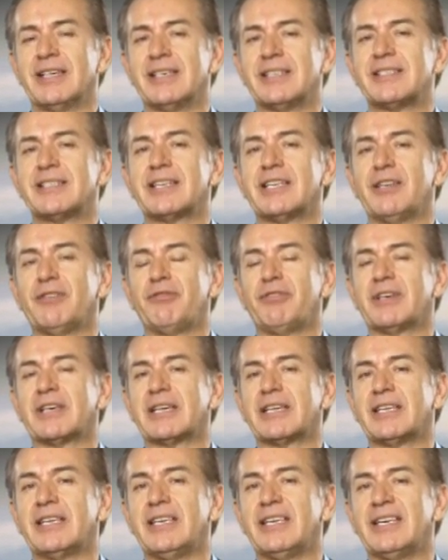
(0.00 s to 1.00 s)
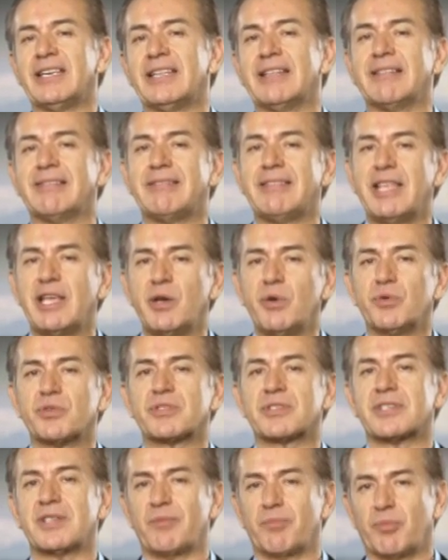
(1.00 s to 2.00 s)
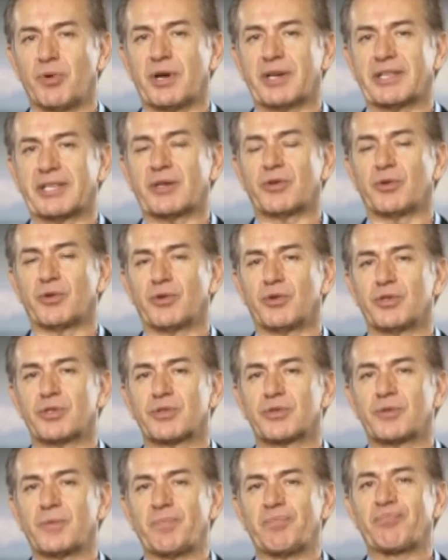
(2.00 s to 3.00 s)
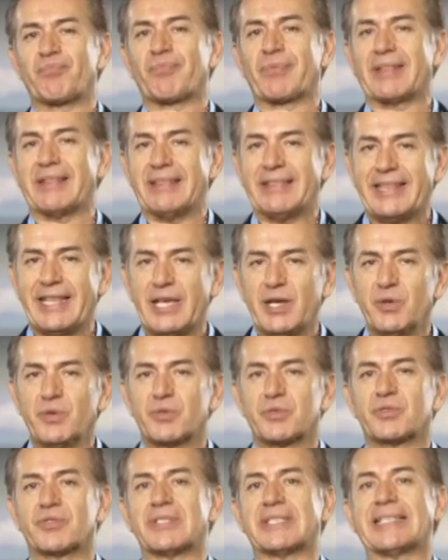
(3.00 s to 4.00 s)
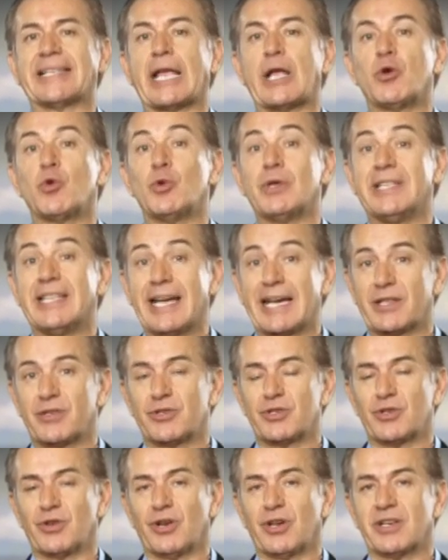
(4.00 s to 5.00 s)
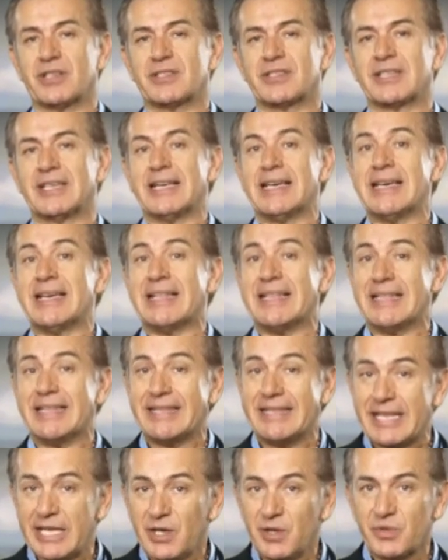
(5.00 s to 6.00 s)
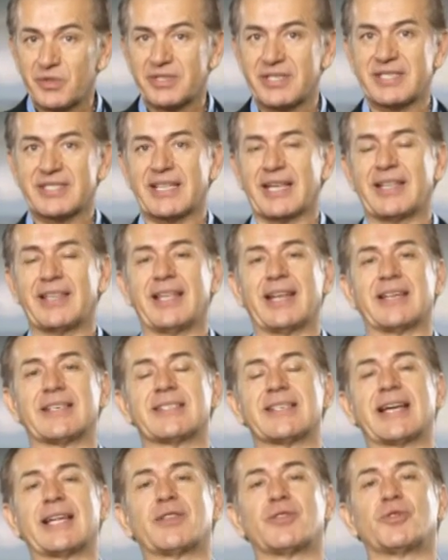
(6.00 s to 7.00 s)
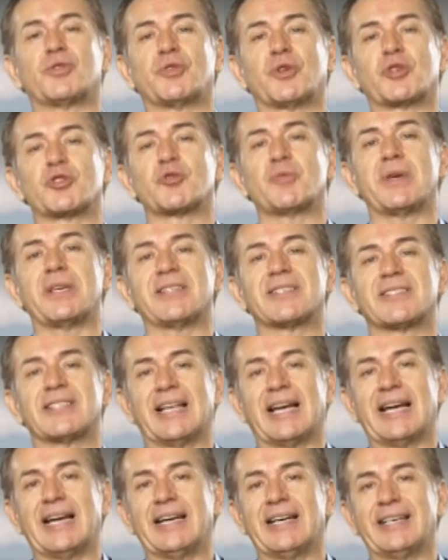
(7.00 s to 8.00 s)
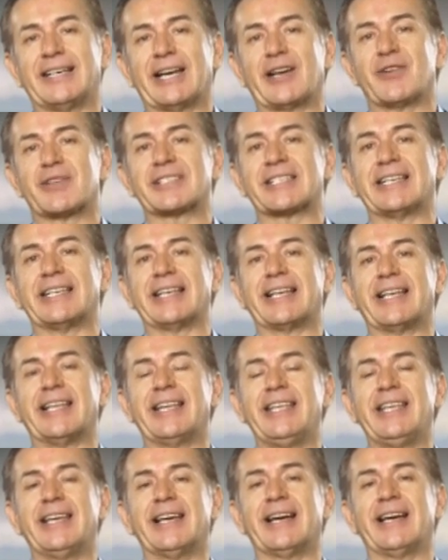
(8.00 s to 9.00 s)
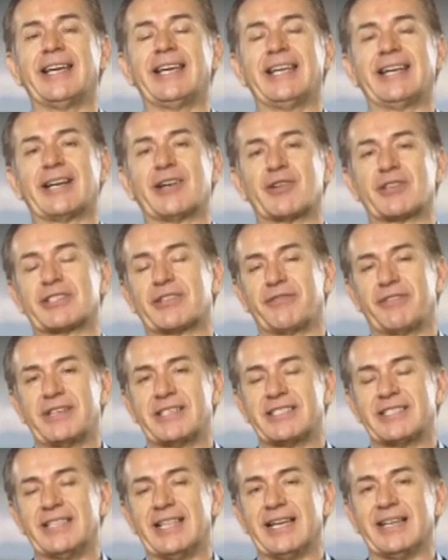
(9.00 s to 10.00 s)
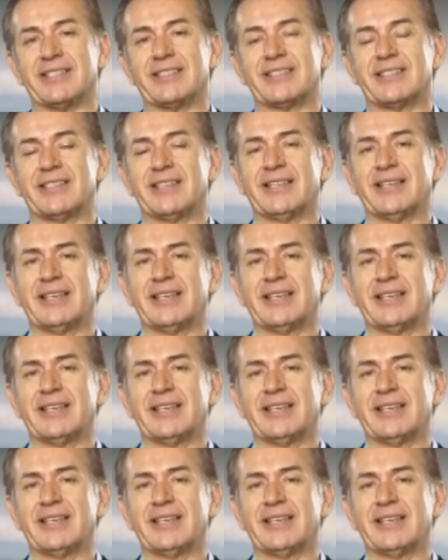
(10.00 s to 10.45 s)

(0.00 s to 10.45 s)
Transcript: significa que Deus se importa conosco, Deus tem cuidado de nós, Deus está interessado no nosso bem-estar, na nossa alegria e na nossa felicidade.